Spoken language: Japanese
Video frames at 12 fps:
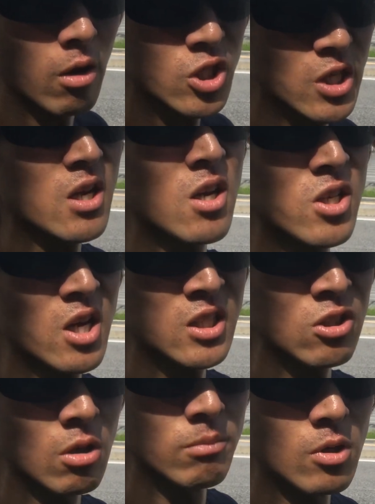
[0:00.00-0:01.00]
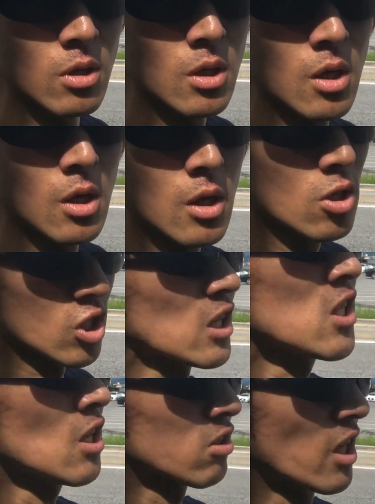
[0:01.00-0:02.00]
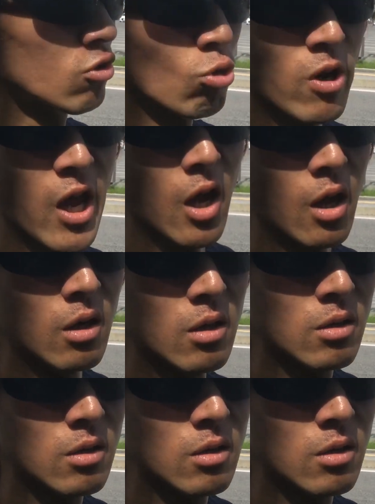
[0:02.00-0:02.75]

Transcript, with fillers: 市よ試員警察本部詐欺やったやぞこれ